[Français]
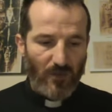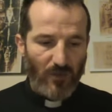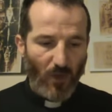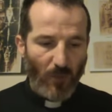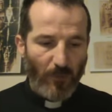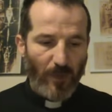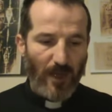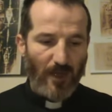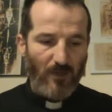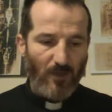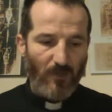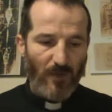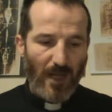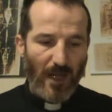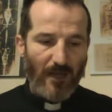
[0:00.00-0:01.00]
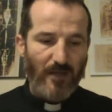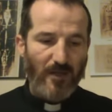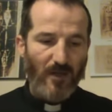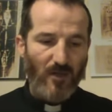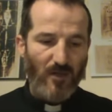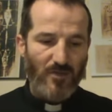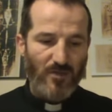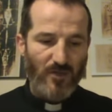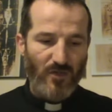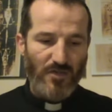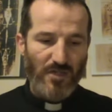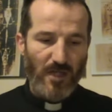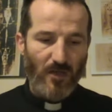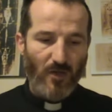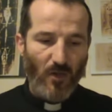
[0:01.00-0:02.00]
non pas comme l'alliance que
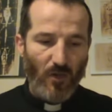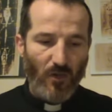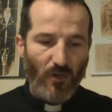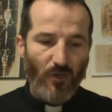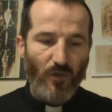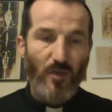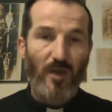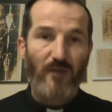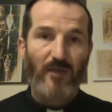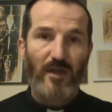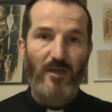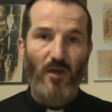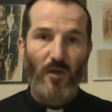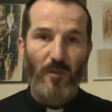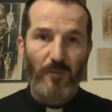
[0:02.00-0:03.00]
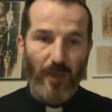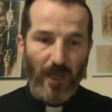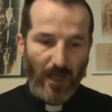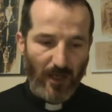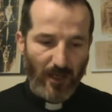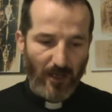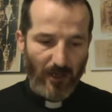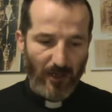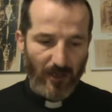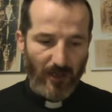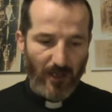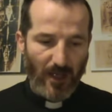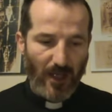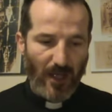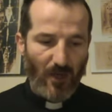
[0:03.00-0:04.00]
j'ai conclue avec leur père,
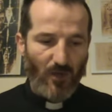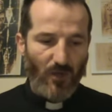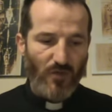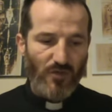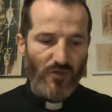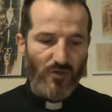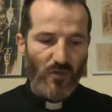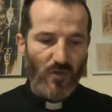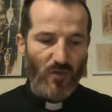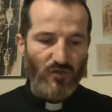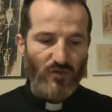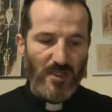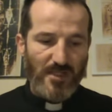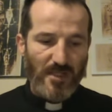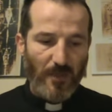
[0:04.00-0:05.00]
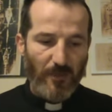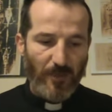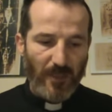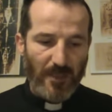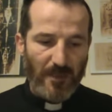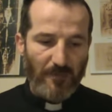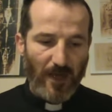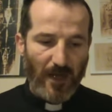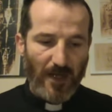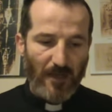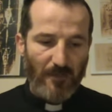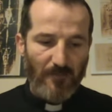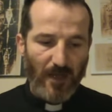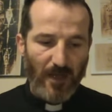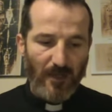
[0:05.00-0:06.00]
le jour où je les ai pris par la
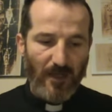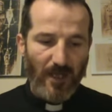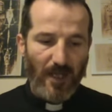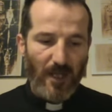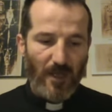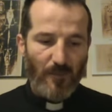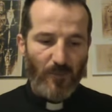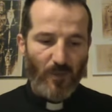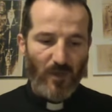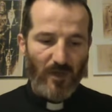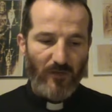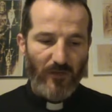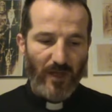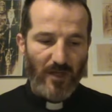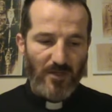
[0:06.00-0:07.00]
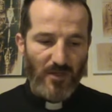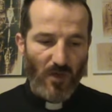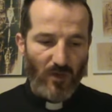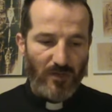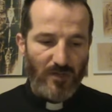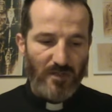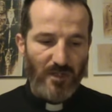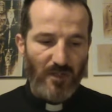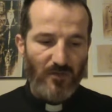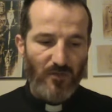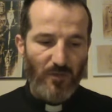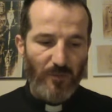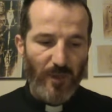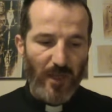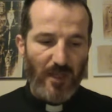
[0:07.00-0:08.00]
main pour les faire sortir
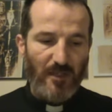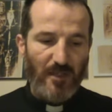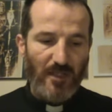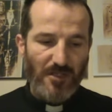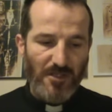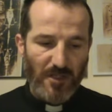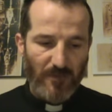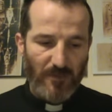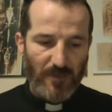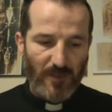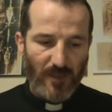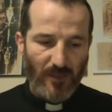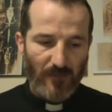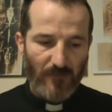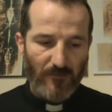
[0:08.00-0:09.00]
du pays d'Égypte.